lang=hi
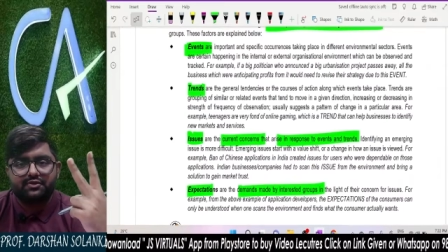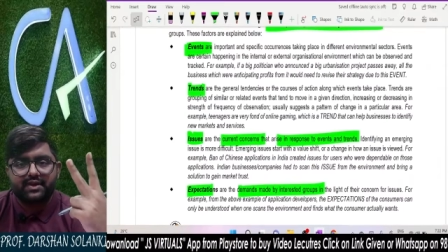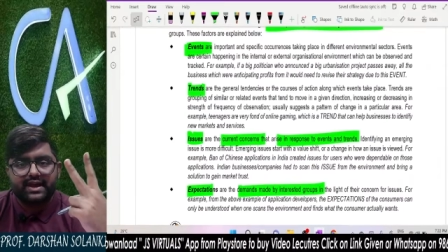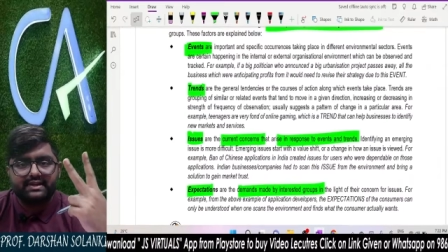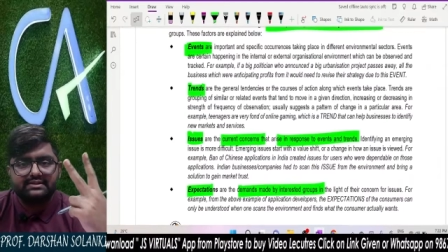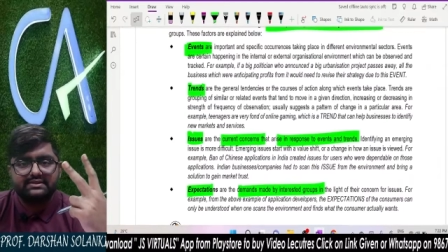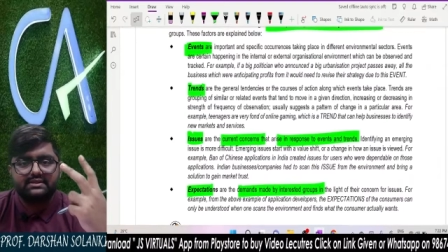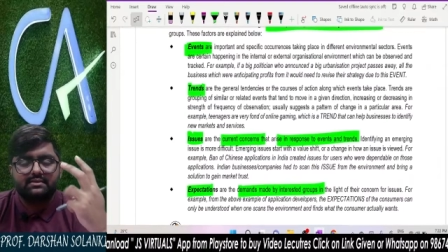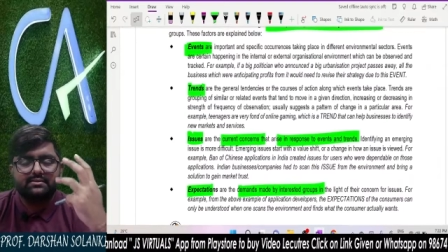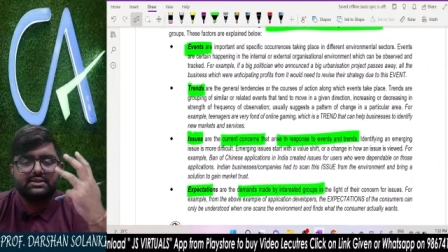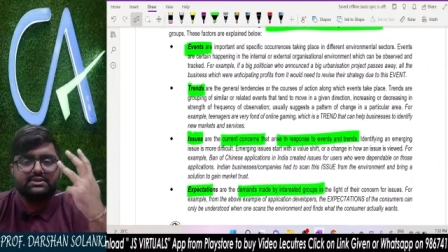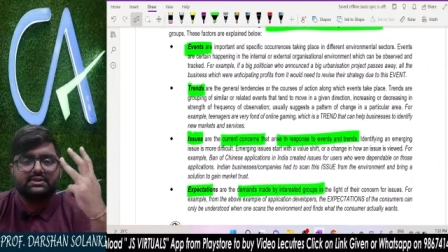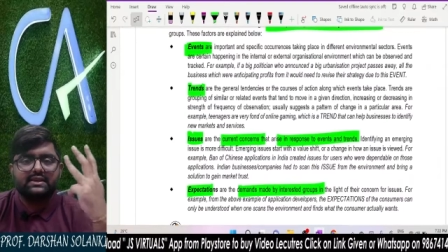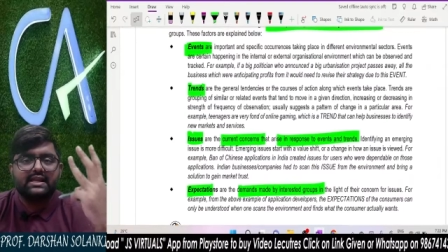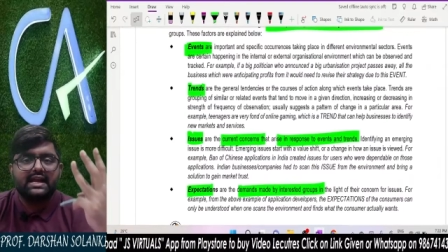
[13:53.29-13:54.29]
ट्रेंड्स
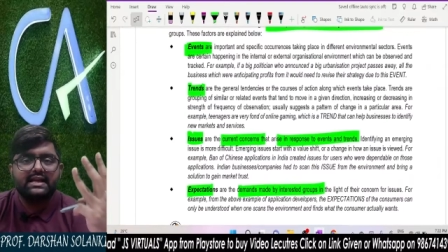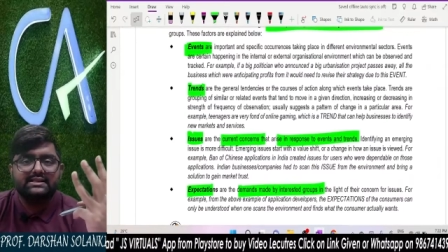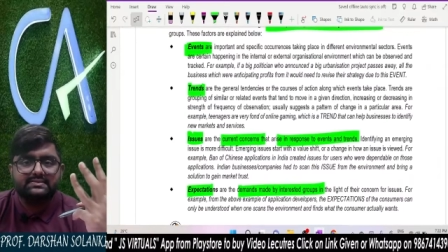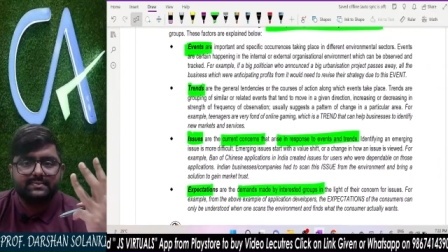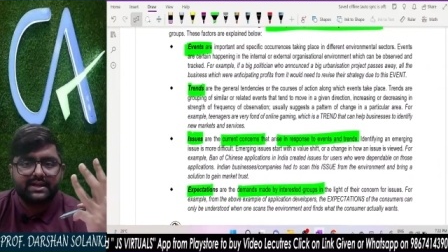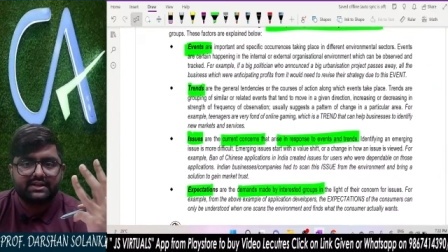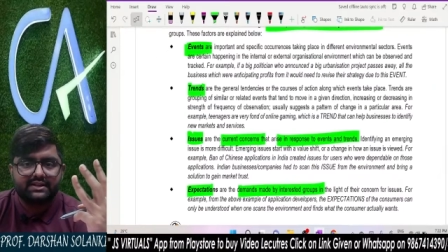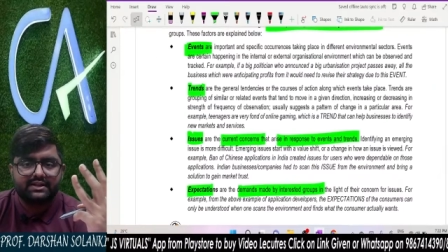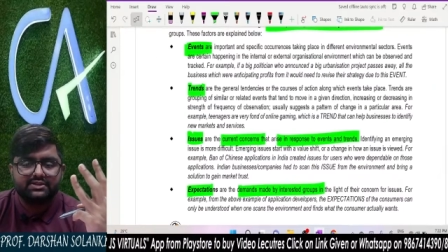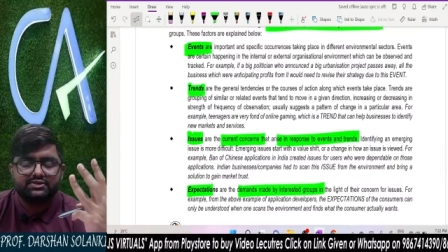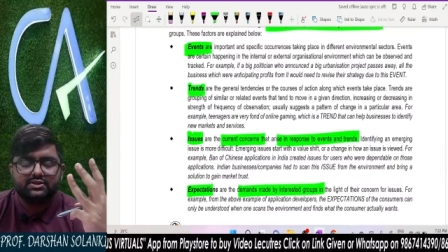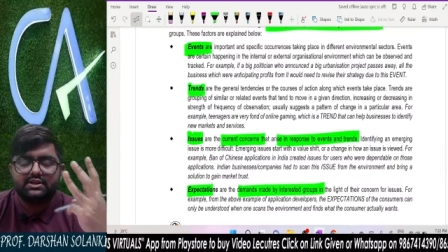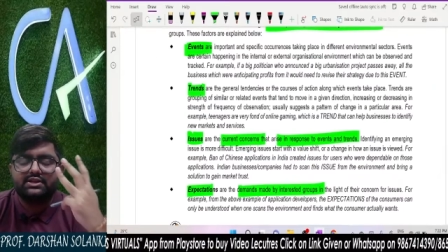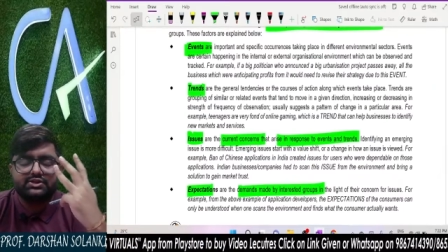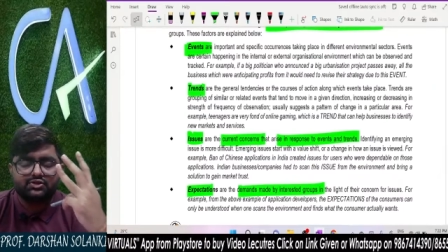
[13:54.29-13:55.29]
नंबर थ्री
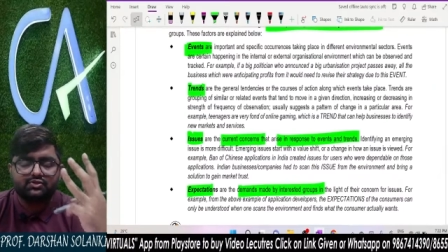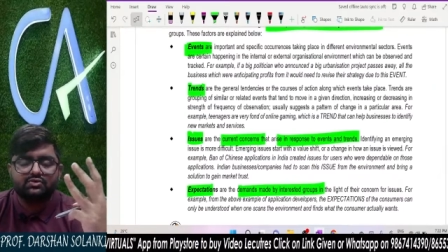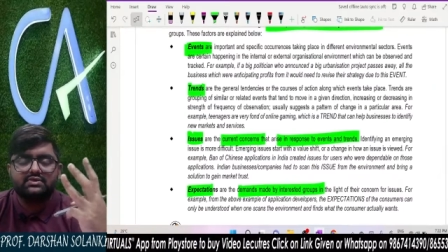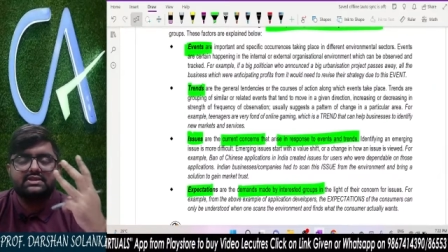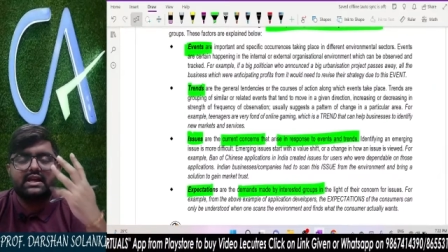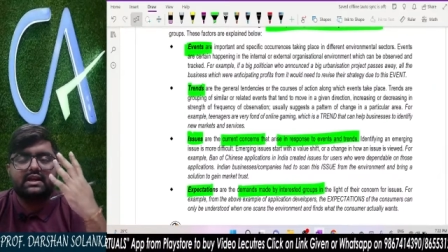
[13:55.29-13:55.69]
एक्सपेक्टेशन इश्यूज